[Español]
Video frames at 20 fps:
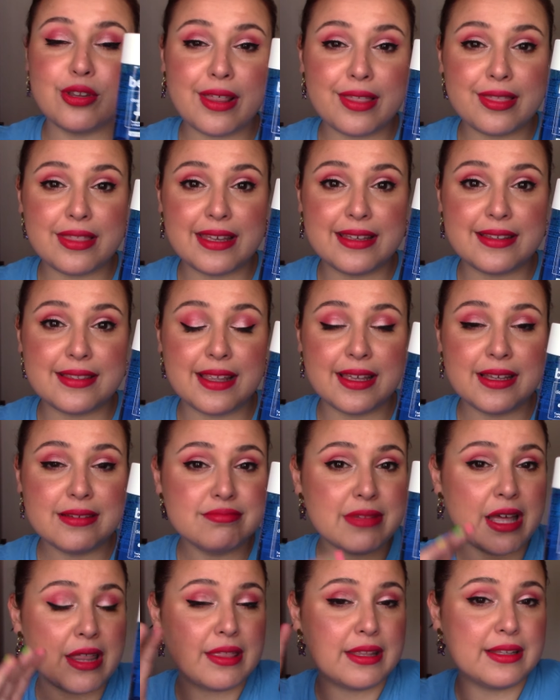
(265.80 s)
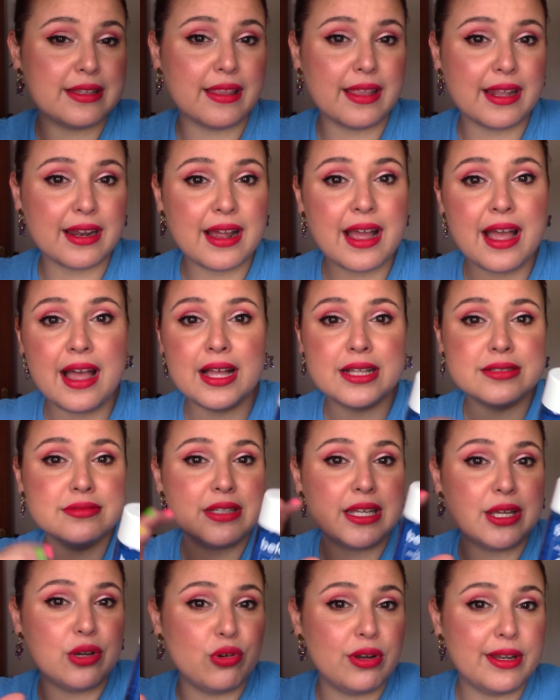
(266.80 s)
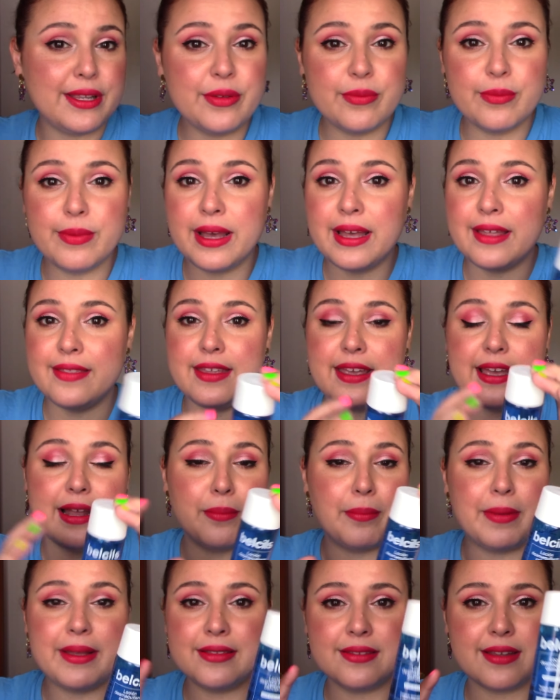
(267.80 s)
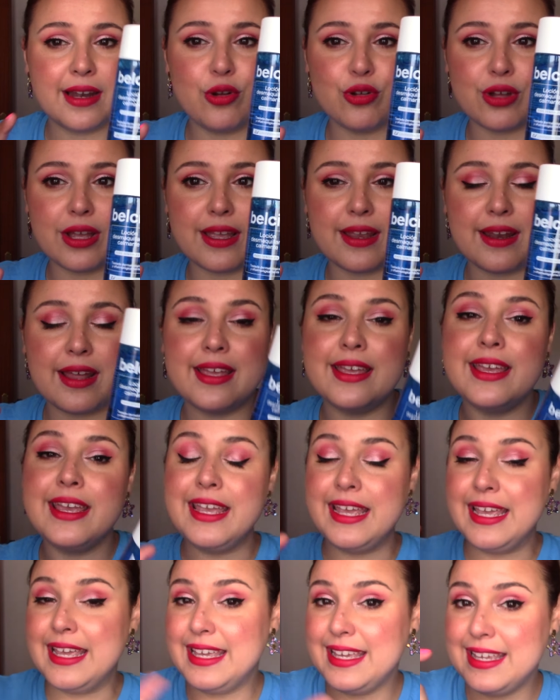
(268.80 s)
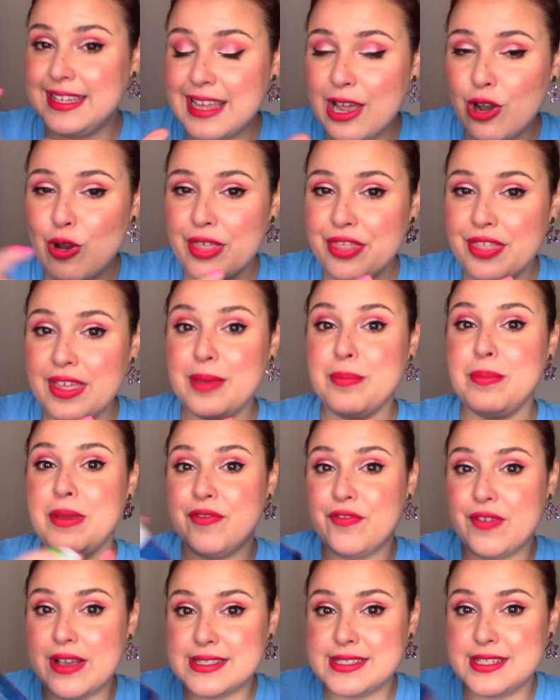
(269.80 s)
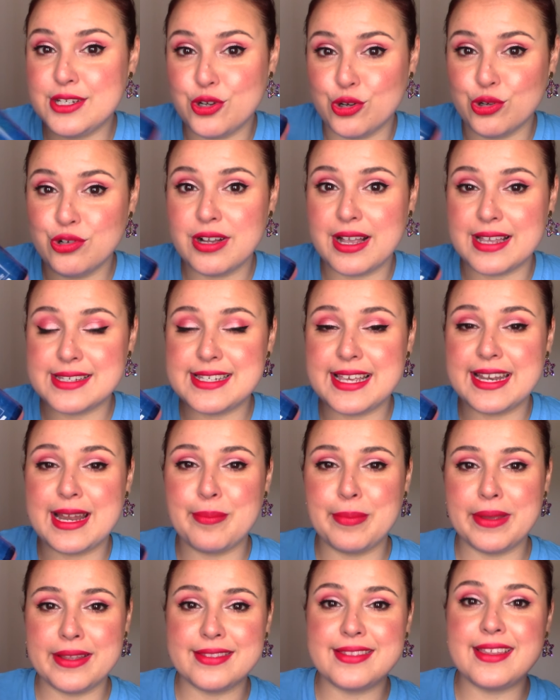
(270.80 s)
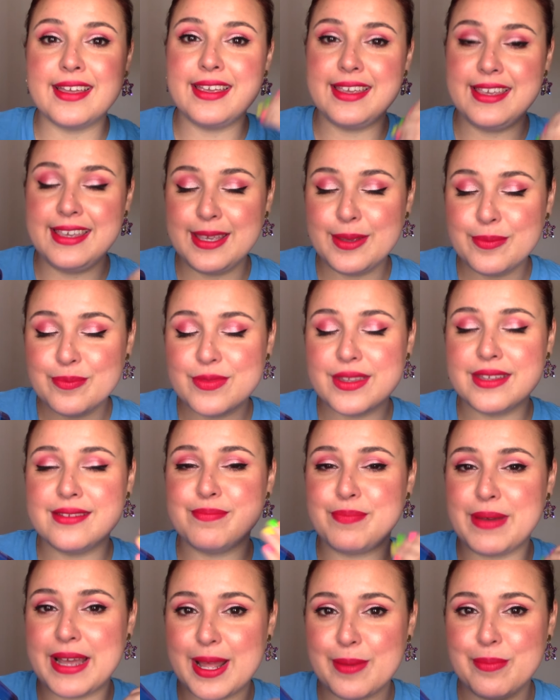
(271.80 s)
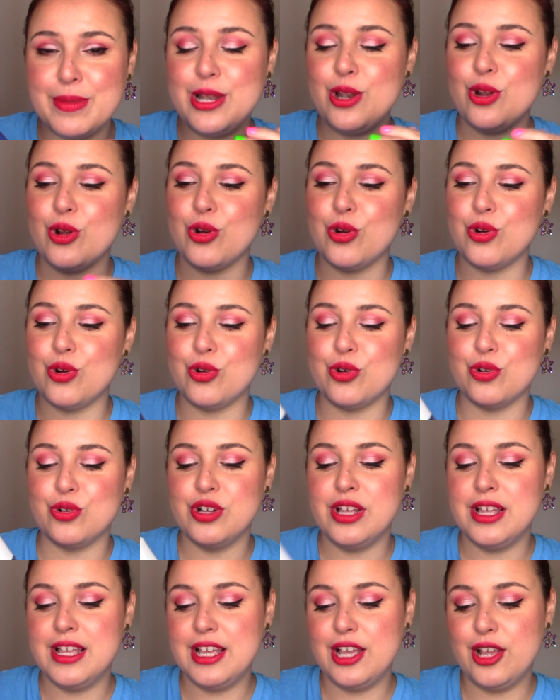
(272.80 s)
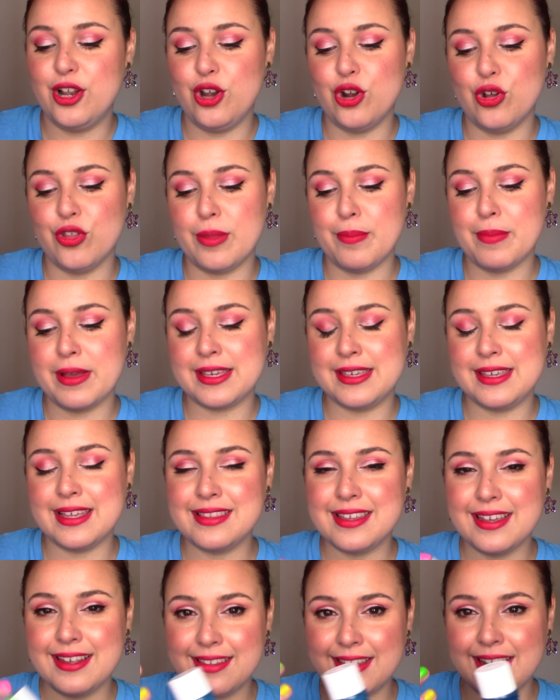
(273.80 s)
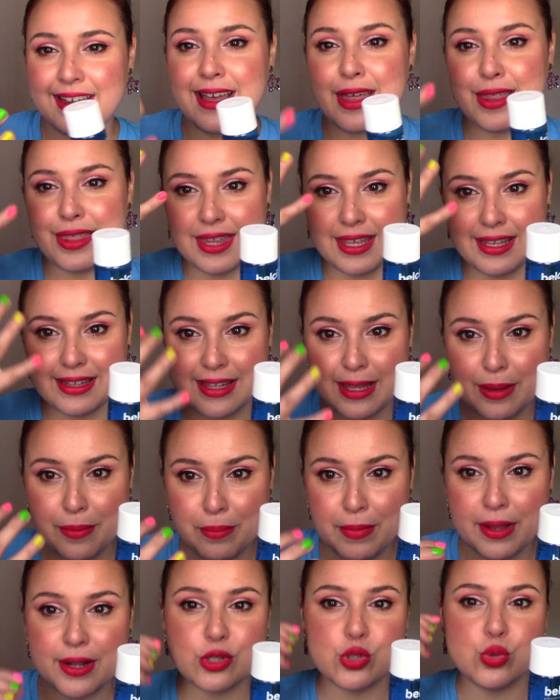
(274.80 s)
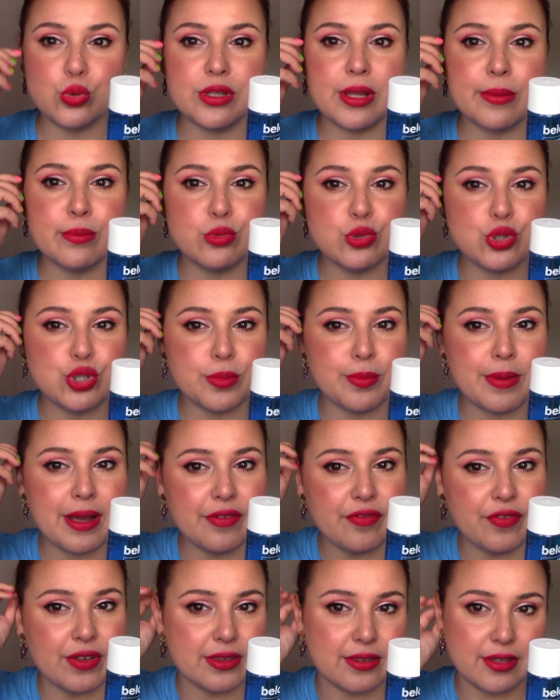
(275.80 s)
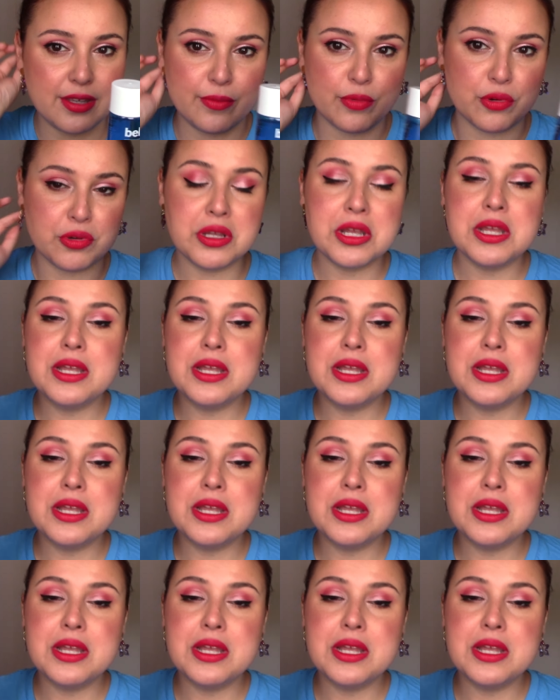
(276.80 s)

de aceite, aceite de argán, de oliva, de almendra, lo que queráis. Y ya lo hacéis bifásico, caseramente, y para mí los desmaquillantes que tienen aceite me resulta mucho más efectivo.